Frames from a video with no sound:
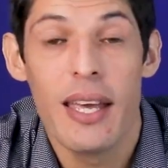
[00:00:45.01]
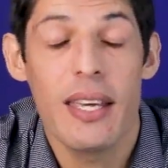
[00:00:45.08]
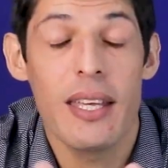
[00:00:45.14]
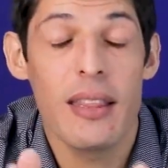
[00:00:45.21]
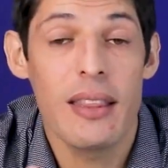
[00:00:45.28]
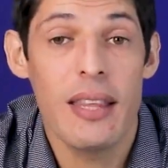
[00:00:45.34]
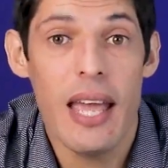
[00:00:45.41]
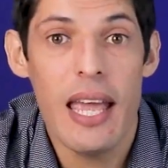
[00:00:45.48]
que
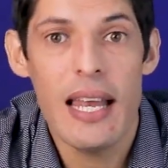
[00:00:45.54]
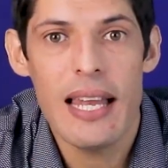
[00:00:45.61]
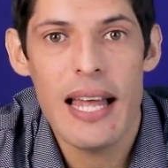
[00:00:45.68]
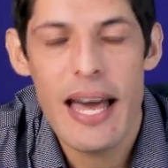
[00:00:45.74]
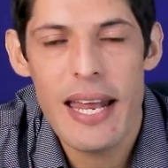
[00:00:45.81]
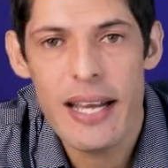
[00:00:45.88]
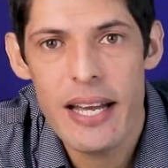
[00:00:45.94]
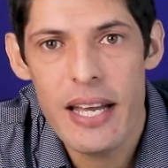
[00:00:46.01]
tem
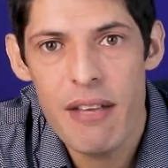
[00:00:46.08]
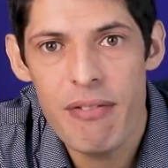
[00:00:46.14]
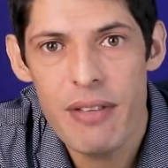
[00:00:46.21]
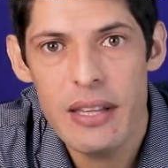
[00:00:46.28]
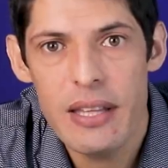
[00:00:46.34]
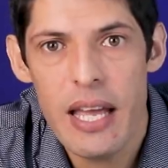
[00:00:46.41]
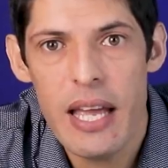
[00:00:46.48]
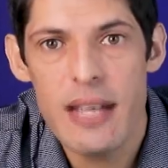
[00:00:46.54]
larga
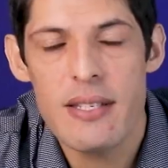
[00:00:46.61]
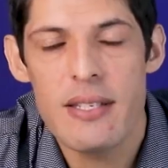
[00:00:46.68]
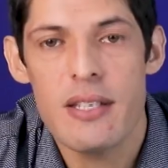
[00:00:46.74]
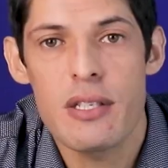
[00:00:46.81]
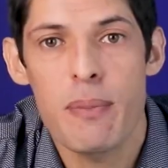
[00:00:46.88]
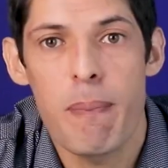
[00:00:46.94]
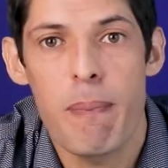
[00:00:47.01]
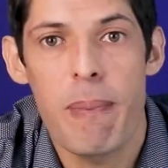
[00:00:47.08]

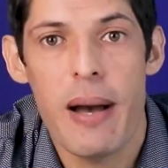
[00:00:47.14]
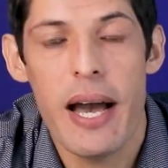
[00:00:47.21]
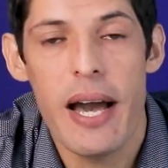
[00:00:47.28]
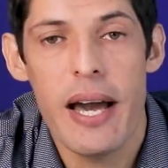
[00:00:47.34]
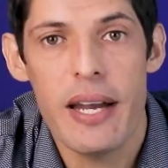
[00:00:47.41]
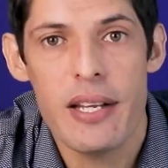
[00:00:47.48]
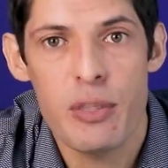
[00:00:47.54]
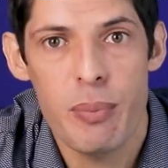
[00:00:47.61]
evidências
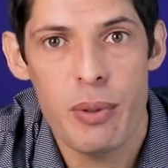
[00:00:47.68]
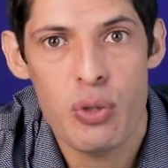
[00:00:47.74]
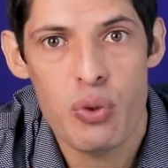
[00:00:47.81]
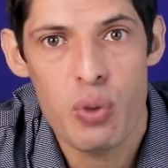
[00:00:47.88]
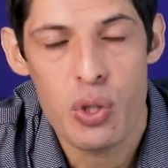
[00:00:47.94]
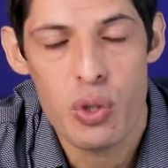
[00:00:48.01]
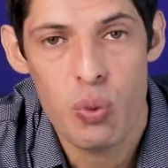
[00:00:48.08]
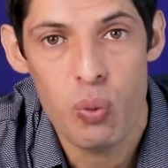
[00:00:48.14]
para as
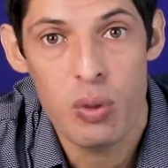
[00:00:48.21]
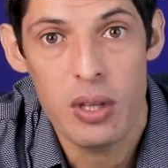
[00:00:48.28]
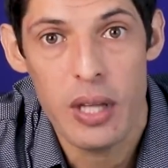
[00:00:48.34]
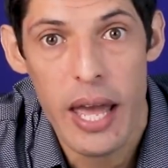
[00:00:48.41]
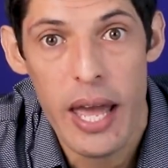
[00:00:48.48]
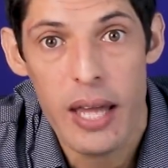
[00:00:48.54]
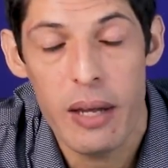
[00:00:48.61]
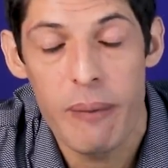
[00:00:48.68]
pessoas com
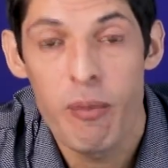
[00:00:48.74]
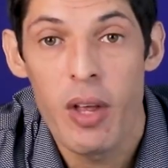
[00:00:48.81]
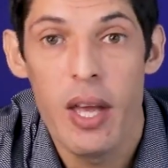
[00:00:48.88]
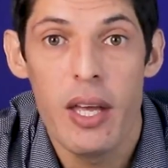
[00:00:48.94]
TEA